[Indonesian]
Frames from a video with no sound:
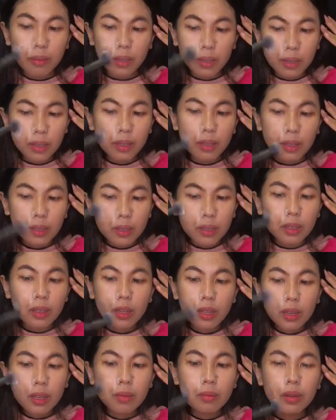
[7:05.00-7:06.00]
padahal ini
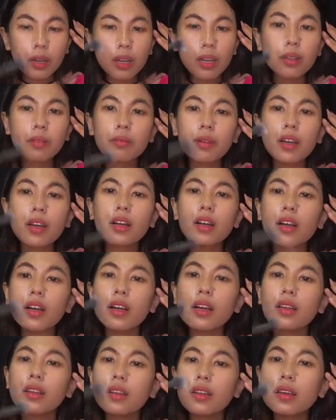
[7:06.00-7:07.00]
dari bahan
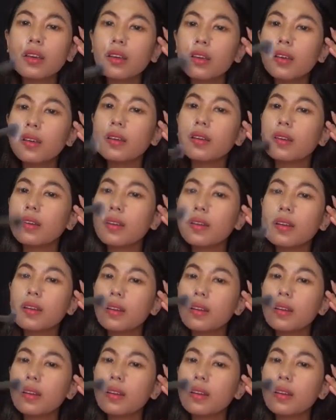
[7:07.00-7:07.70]
makanan